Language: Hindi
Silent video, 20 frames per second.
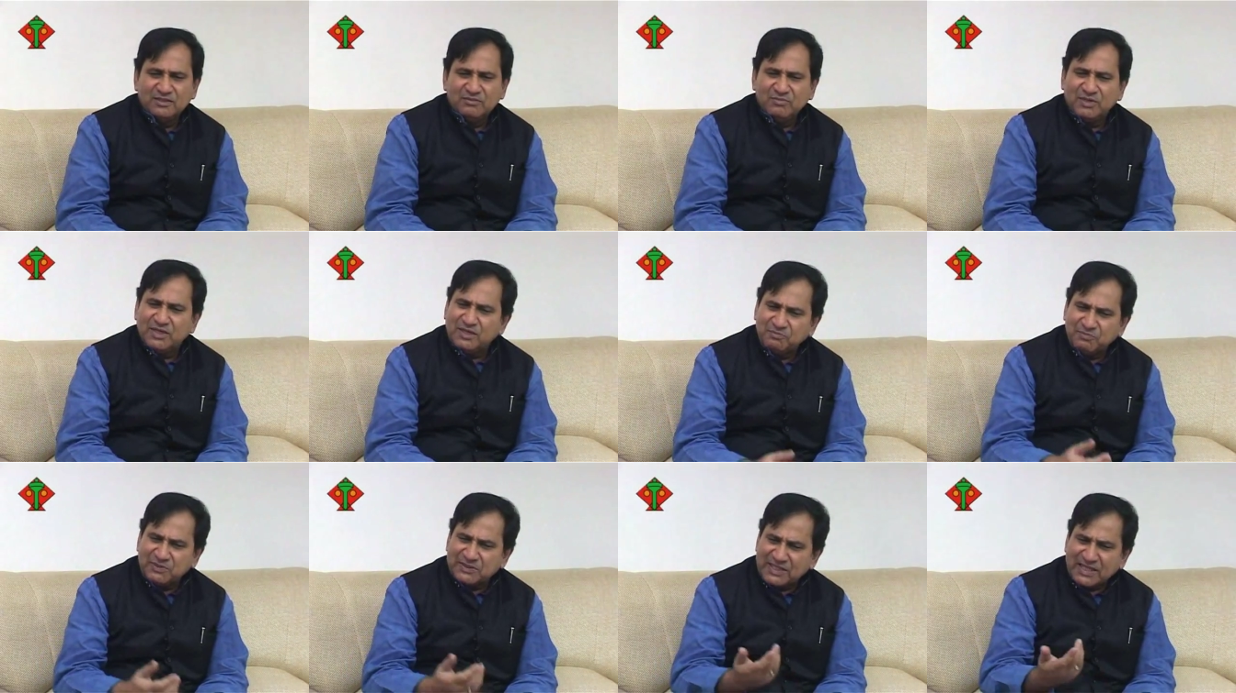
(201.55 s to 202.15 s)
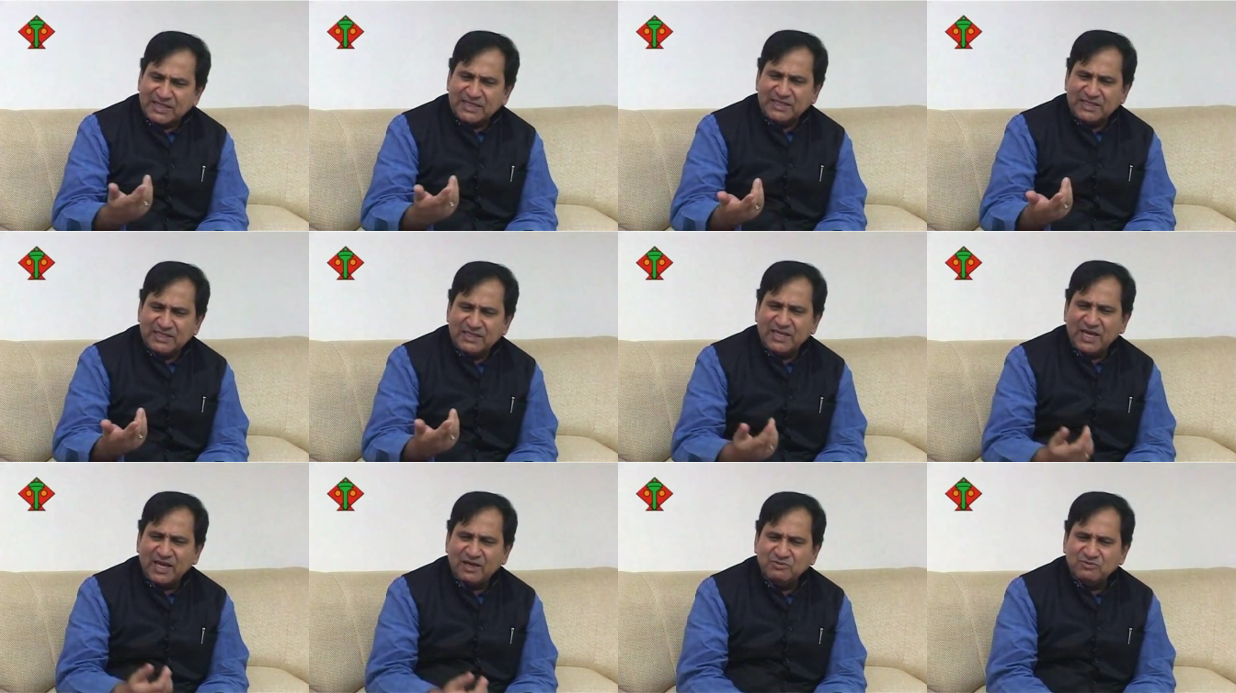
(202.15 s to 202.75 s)
मगर पता नहीं
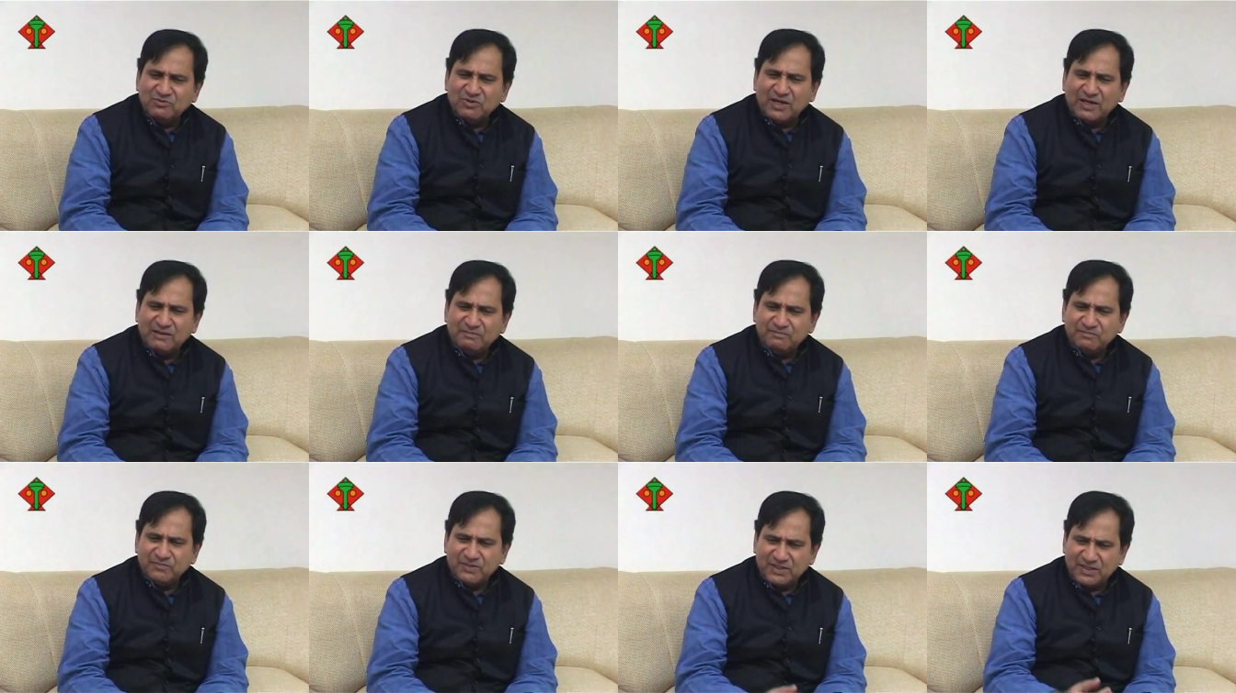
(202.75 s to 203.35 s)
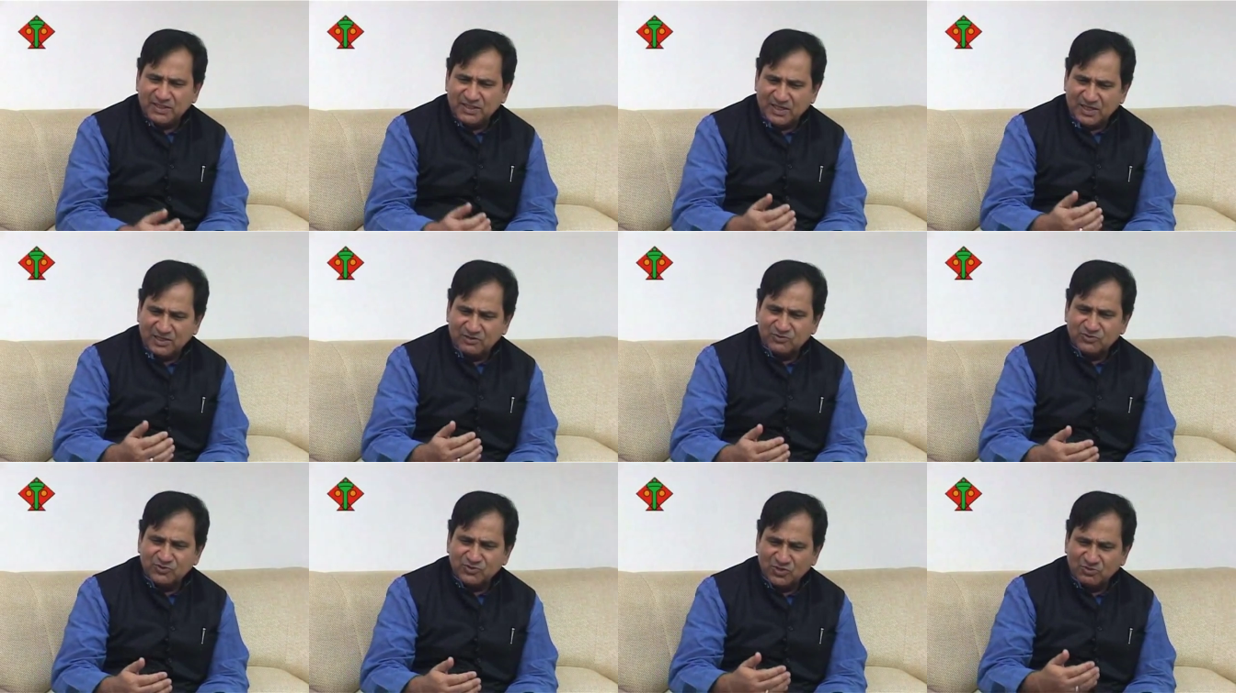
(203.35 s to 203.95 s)
क्या हुआ मैं
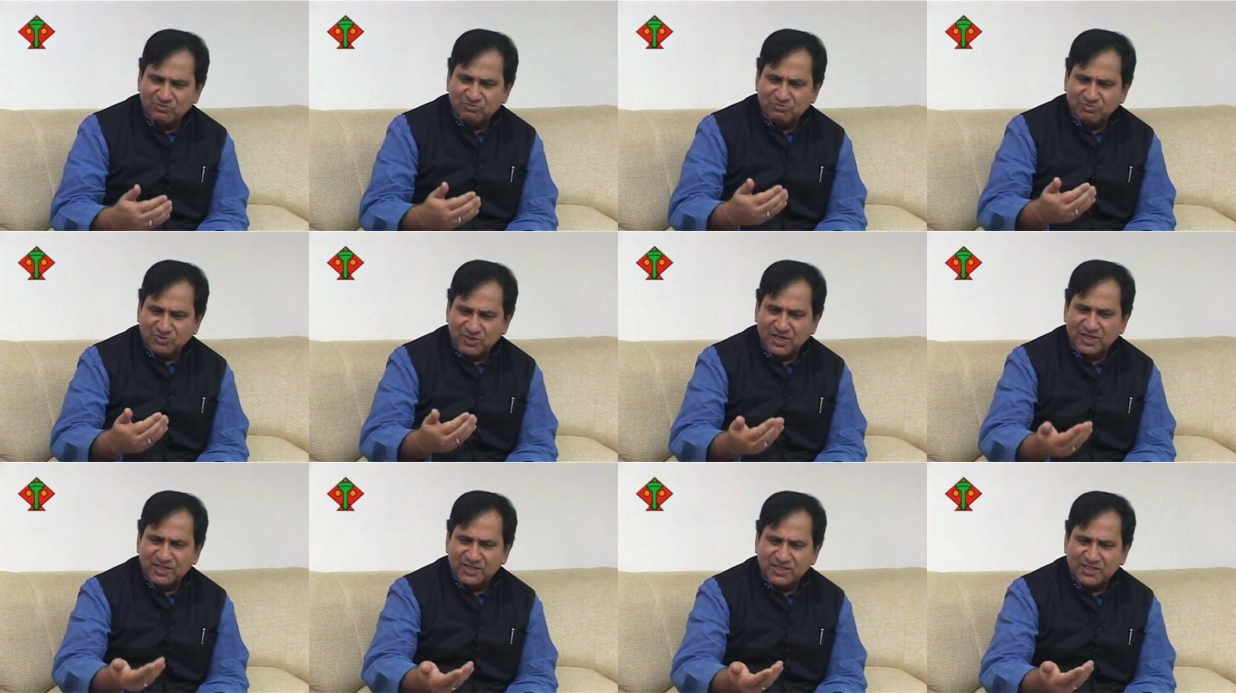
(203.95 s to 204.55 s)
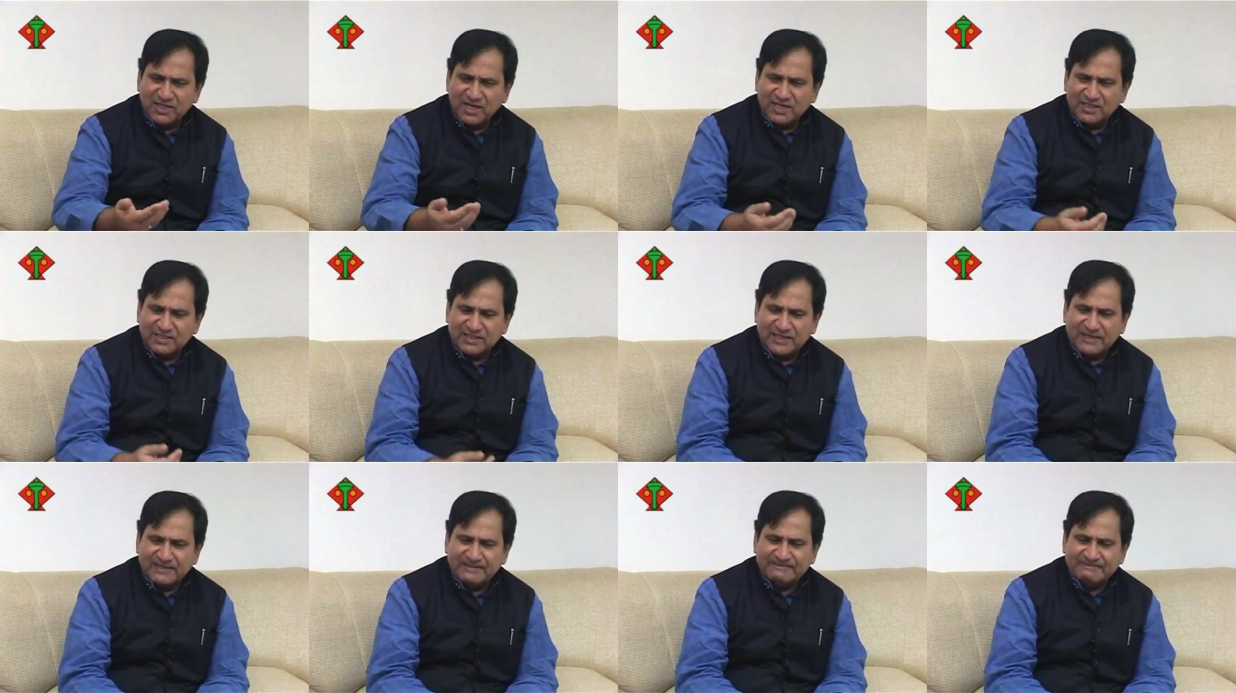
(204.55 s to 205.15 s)
हाउस जॉब कर ही रहा
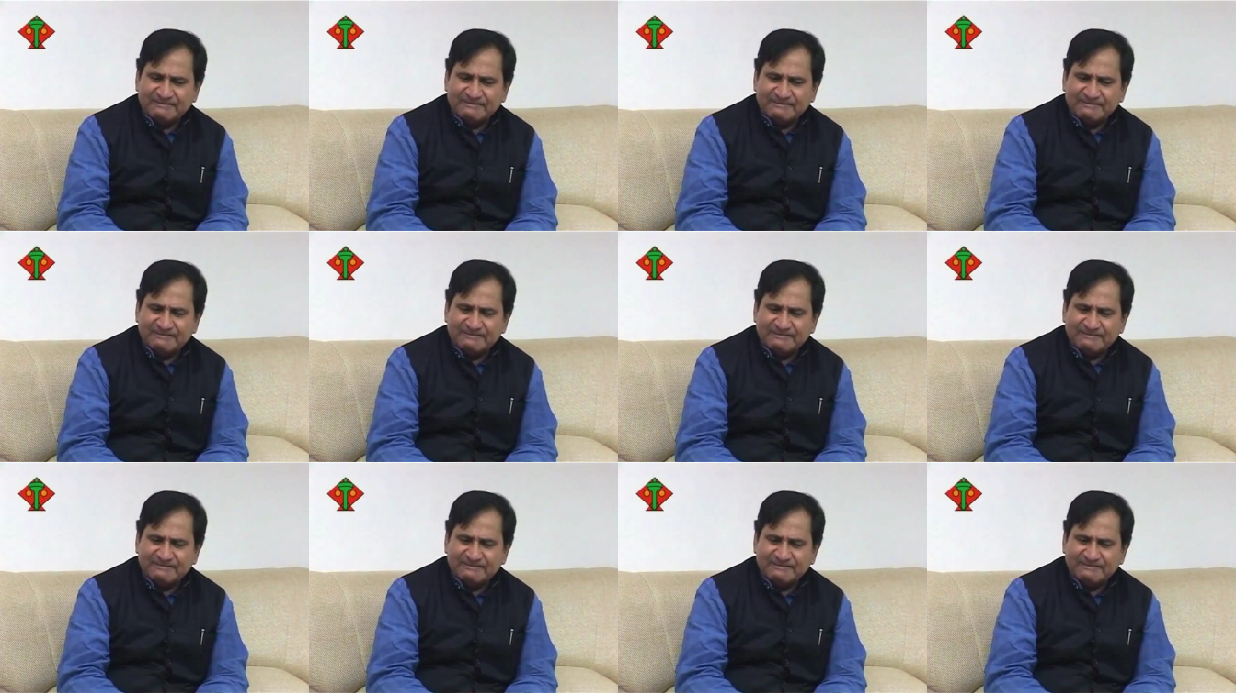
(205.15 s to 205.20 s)
था